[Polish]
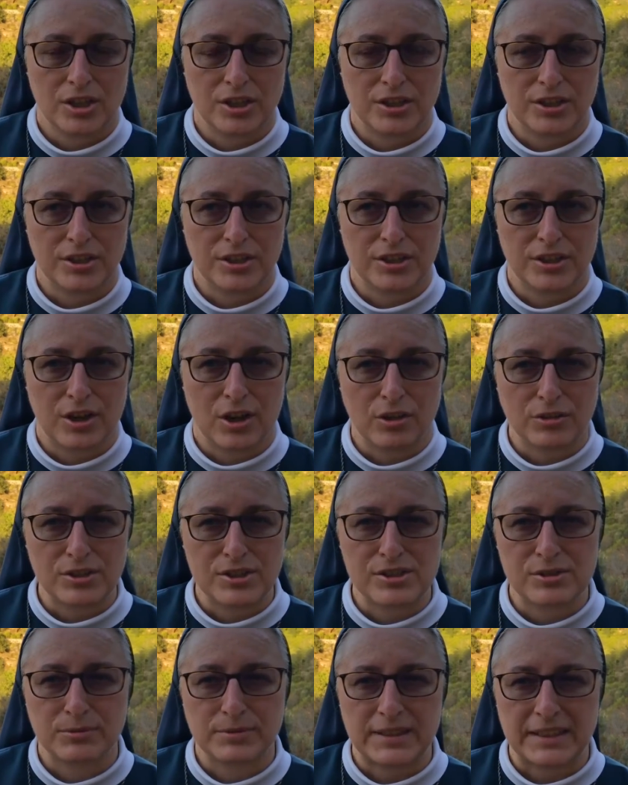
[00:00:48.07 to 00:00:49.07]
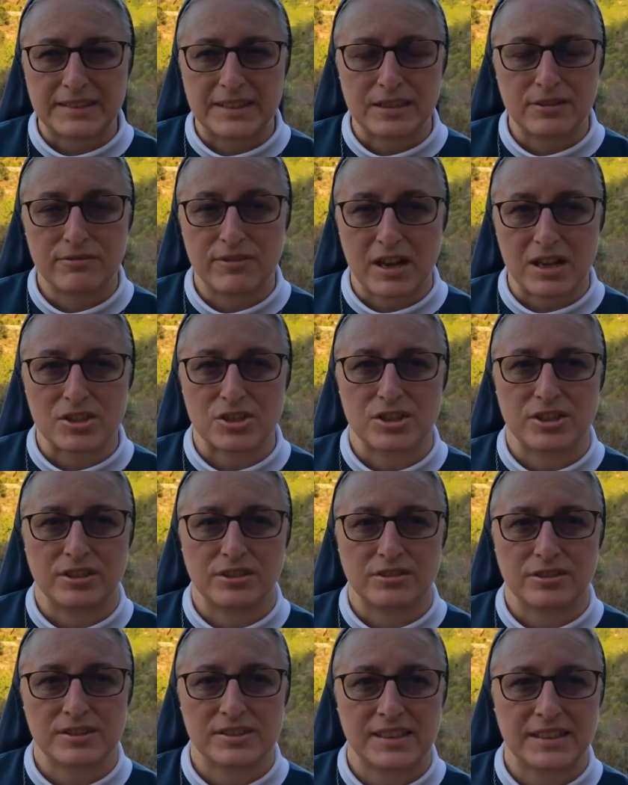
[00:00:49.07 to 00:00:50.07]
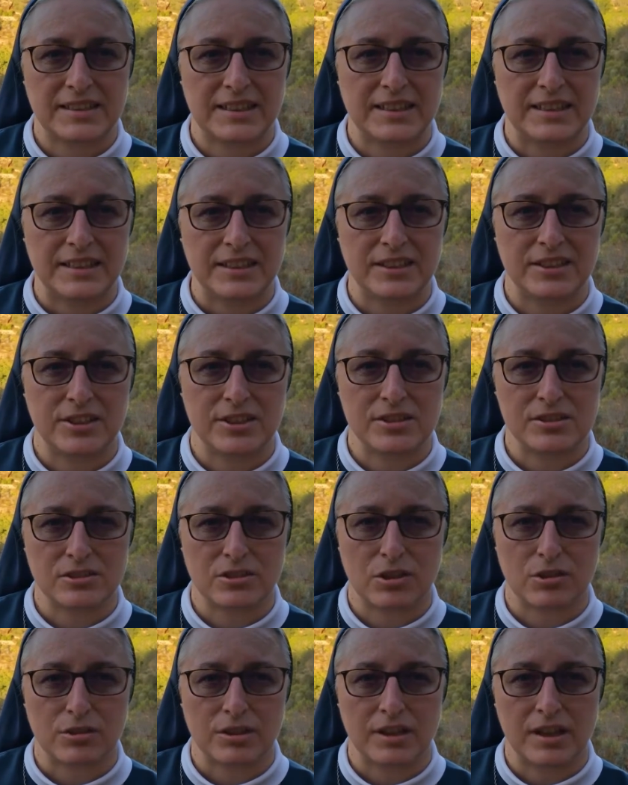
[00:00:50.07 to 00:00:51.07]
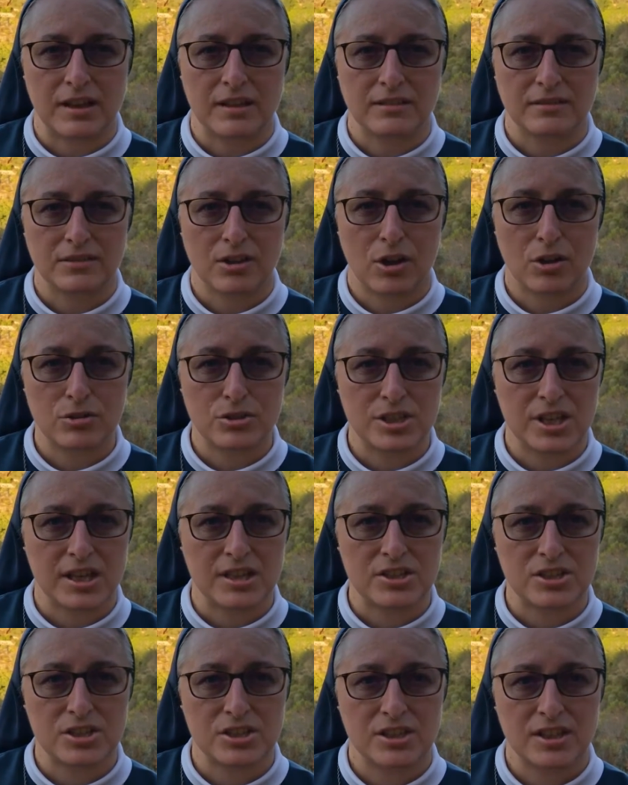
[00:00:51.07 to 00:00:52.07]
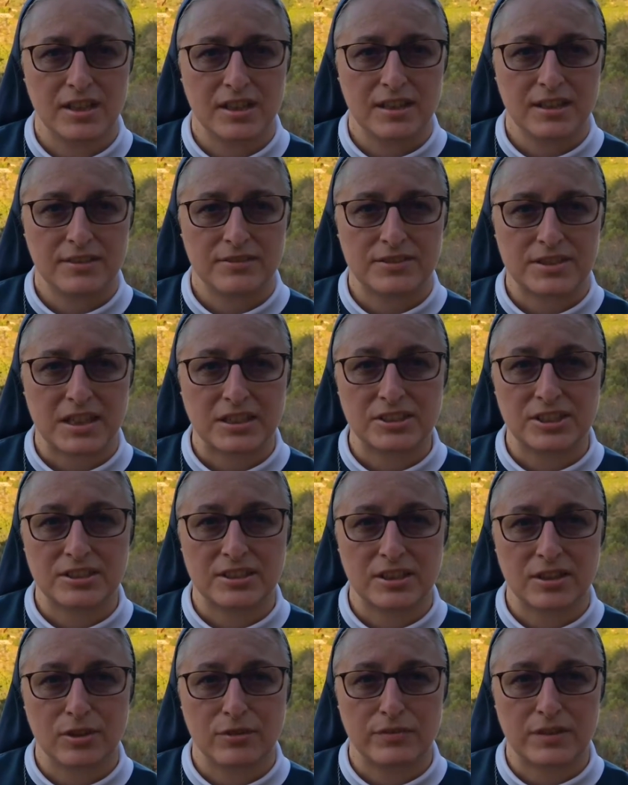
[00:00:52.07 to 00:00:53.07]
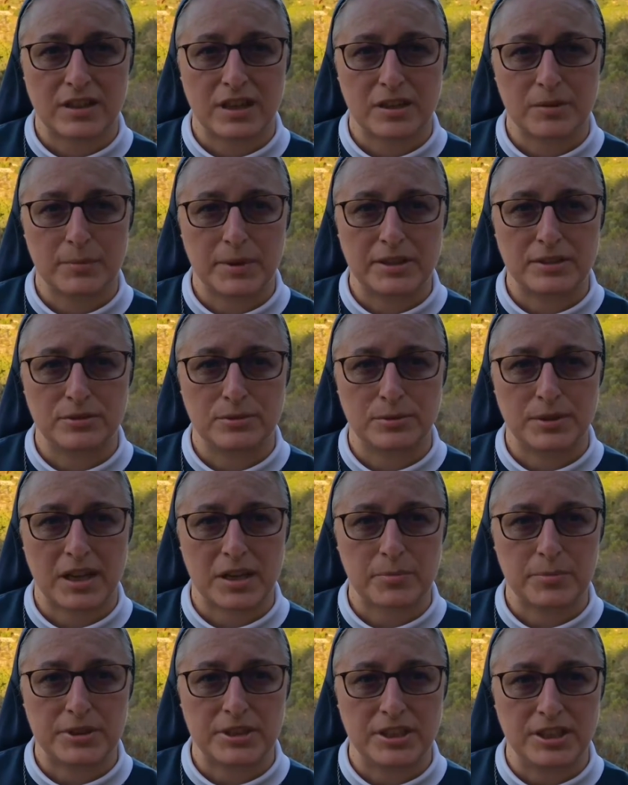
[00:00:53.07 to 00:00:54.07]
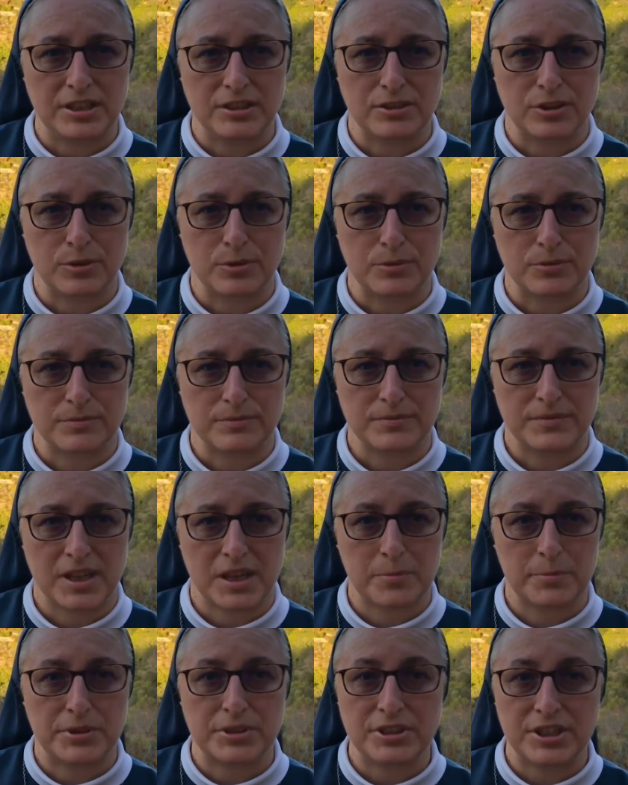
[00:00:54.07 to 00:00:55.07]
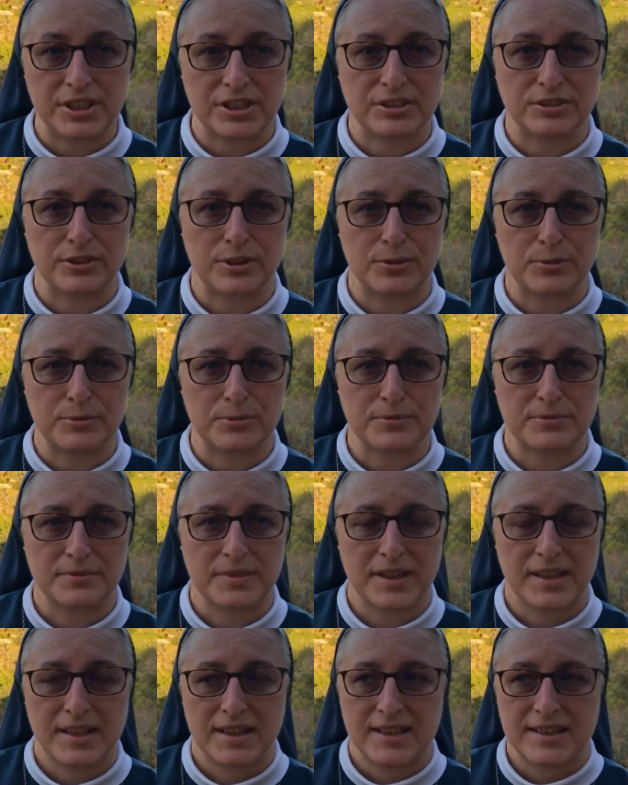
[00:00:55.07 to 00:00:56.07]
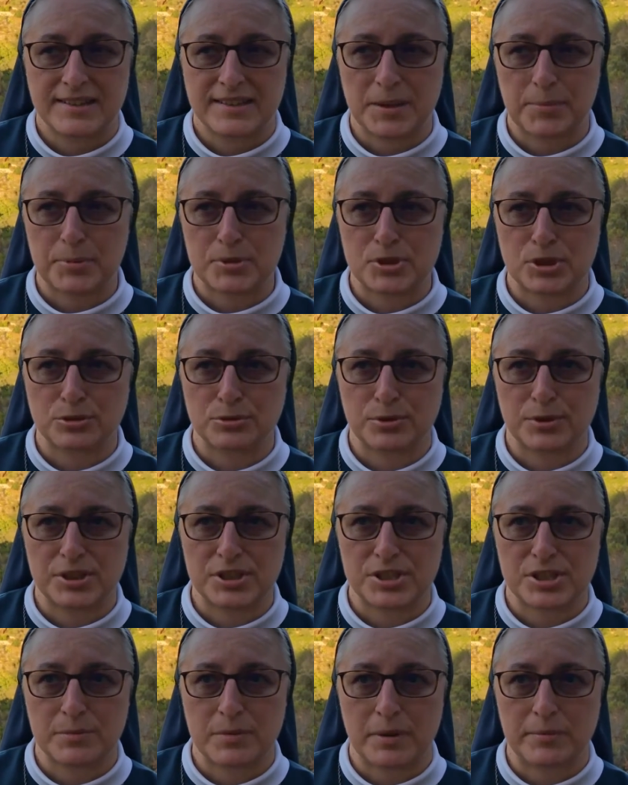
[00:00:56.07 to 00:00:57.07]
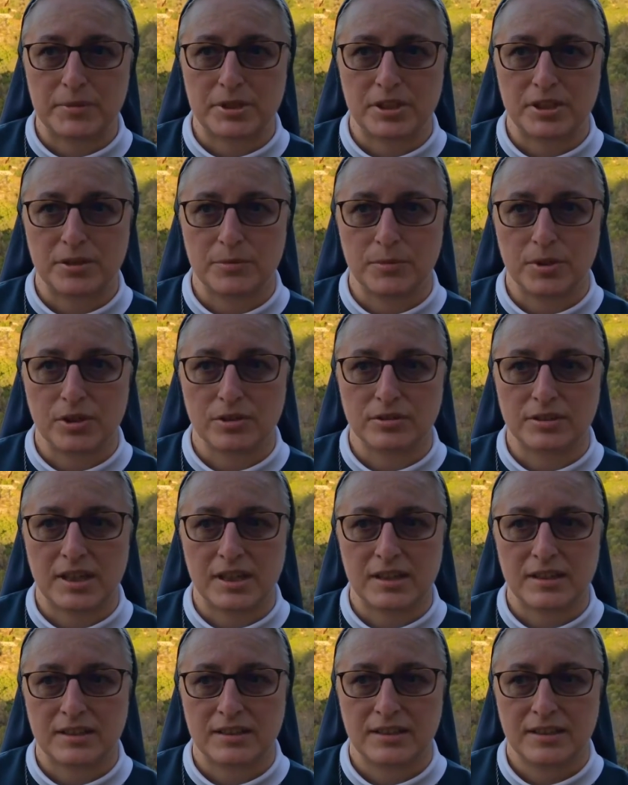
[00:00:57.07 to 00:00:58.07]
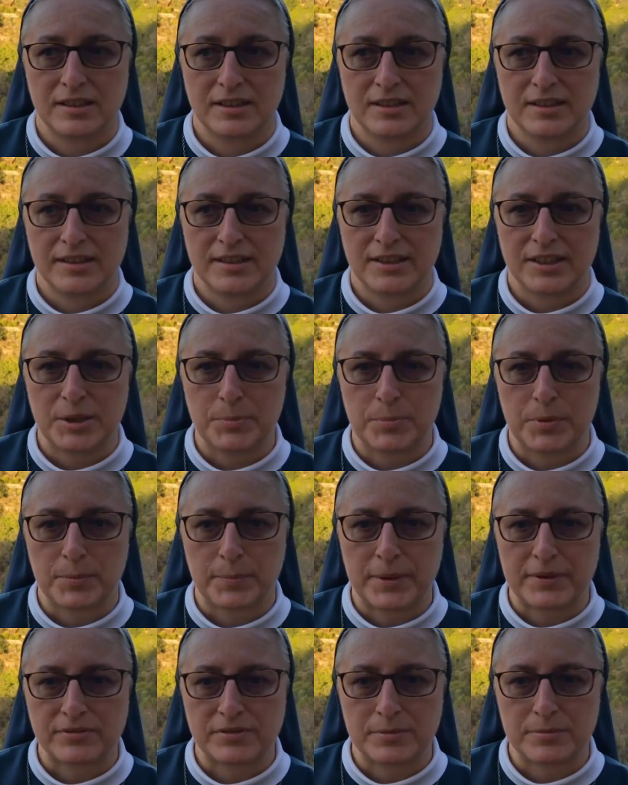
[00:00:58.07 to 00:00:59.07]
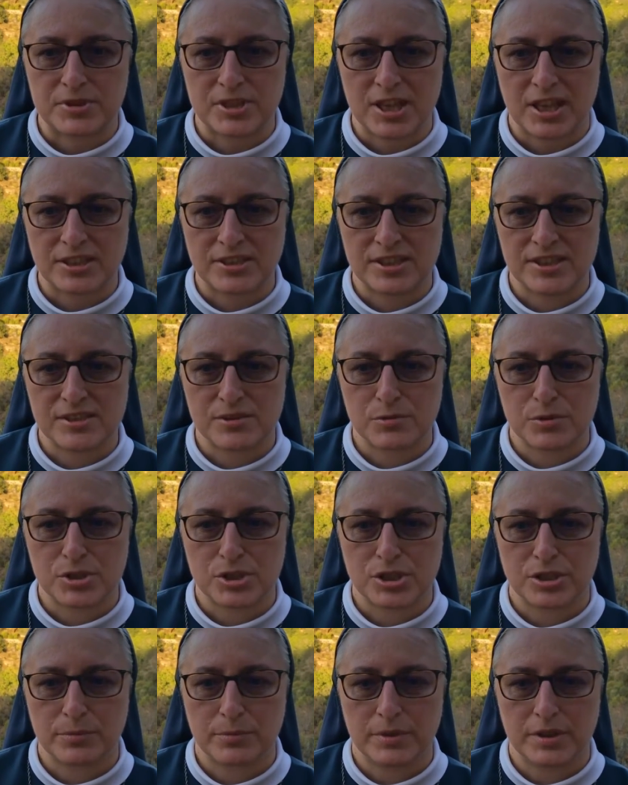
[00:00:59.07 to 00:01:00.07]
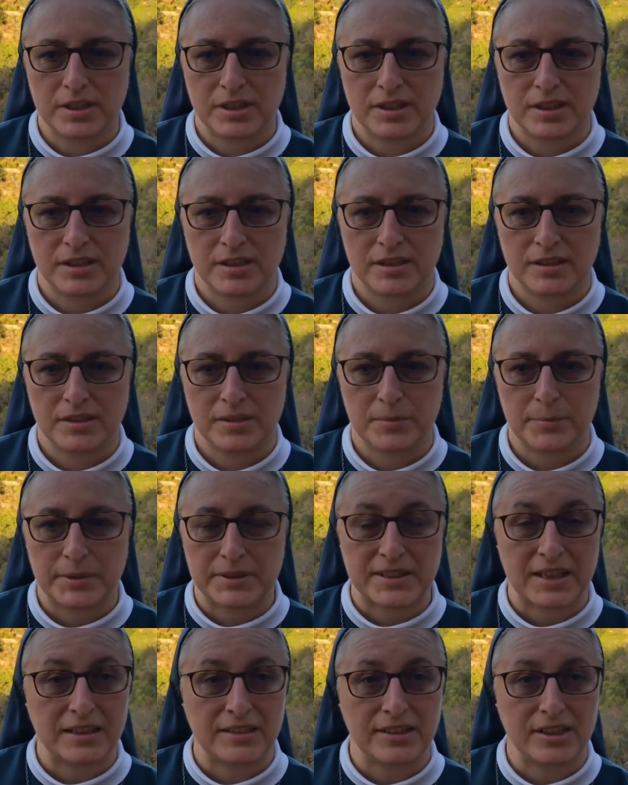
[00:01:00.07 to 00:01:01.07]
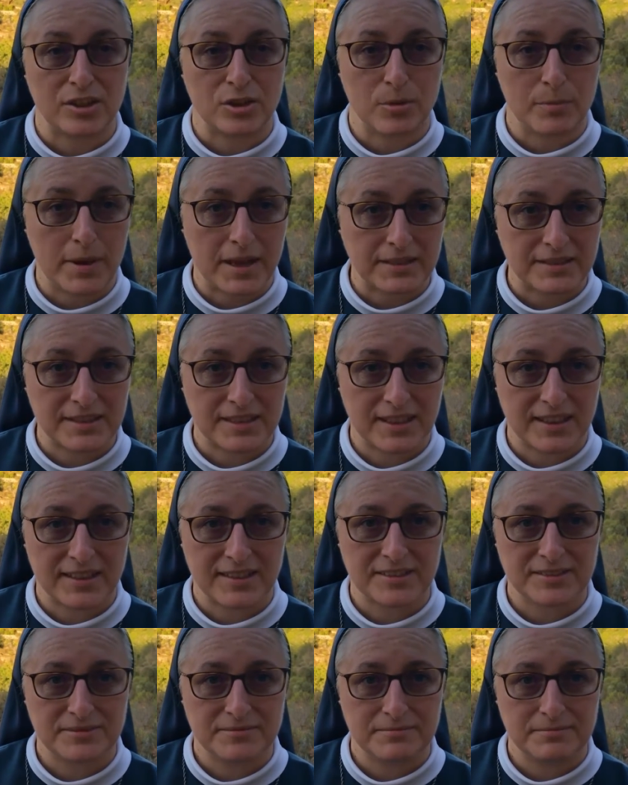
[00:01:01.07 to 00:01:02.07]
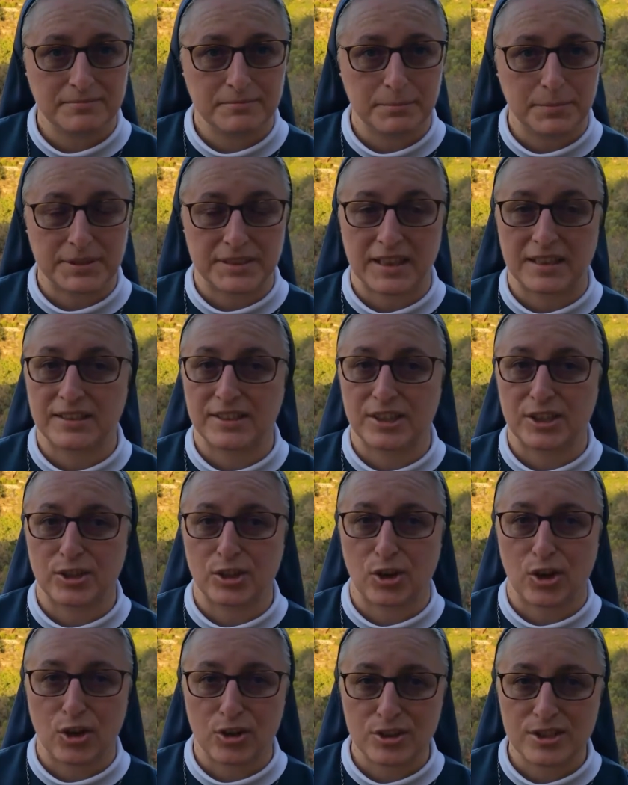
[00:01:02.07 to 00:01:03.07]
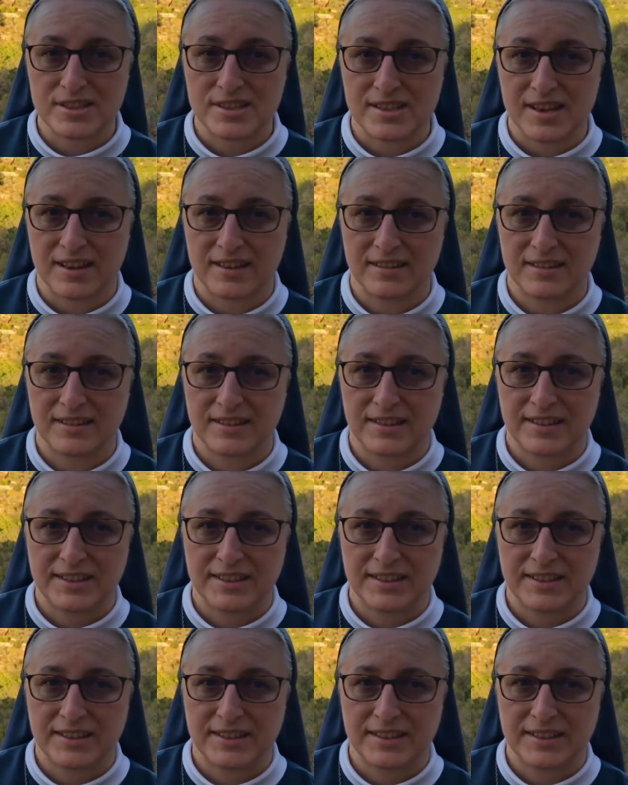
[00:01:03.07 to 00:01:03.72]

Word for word: y, oni są nadal ważni, to jest nadal ich historia, chociaż w trakcie tego fragmentu jakby giną, jakby nikną. Na początku jeszcze mamy ich imiona i po pewnym czasie słyszymy, pytali jego matkę, pytali jego ojca,